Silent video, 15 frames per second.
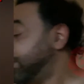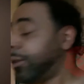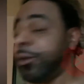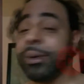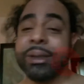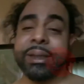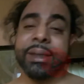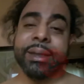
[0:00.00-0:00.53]

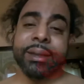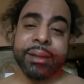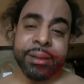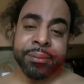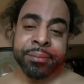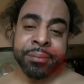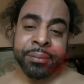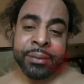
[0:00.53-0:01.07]
¿Tú entiendes?
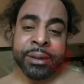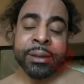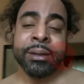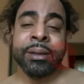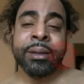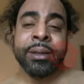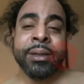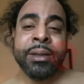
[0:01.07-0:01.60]

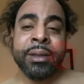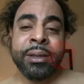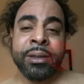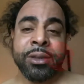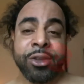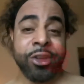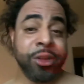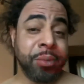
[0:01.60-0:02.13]

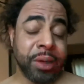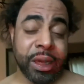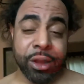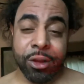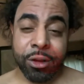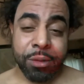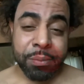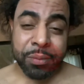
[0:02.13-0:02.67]
Yo no me
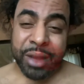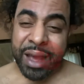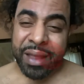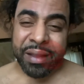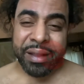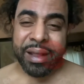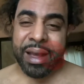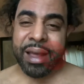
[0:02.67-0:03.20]
quedo con
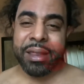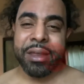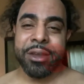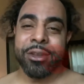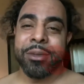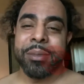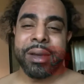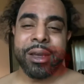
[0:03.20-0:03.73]
nada de nadie,
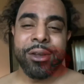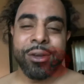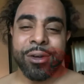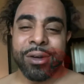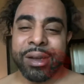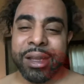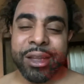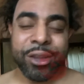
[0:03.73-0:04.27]
yo no me quedo
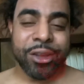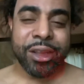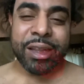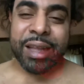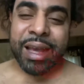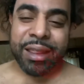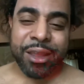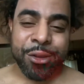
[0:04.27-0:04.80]
con crédito de
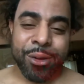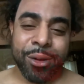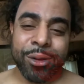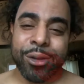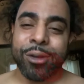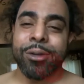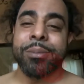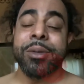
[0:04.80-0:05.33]
nadie, yo hago
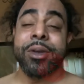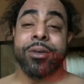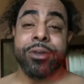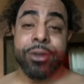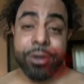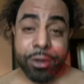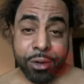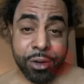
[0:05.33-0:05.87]
todo lo mío
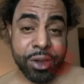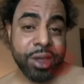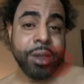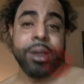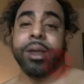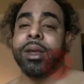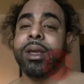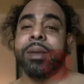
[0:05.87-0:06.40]
yo
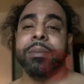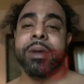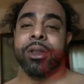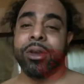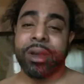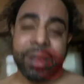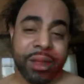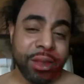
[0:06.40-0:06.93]
y, y me
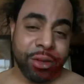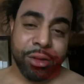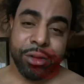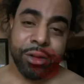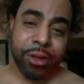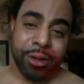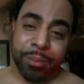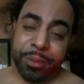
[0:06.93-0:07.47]
doy crédito
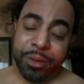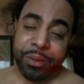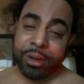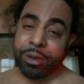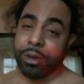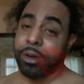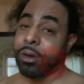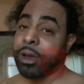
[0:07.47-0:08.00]
yo de lo mío y
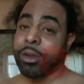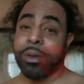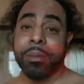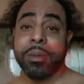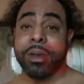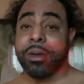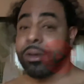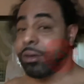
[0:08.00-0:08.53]
todo. Y lo que no
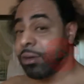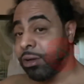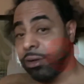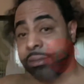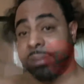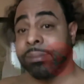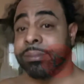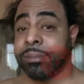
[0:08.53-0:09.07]
es mío,
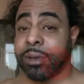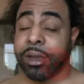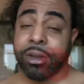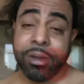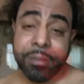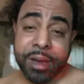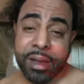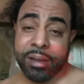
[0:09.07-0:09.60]
yo le
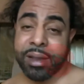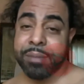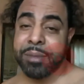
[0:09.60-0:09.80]
doy banda,